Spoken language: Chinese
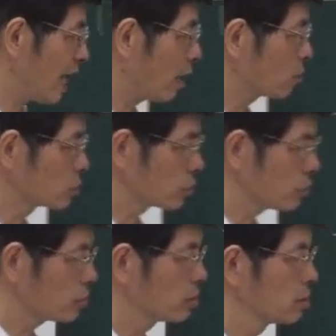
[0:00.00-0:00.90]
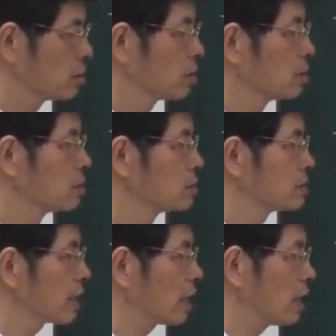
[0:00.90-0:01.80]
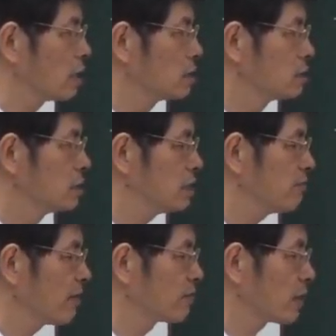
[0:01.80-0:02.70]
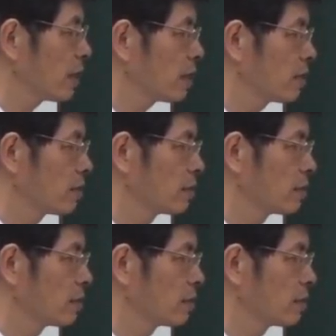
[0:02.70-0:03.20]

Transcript: 找出这个积分的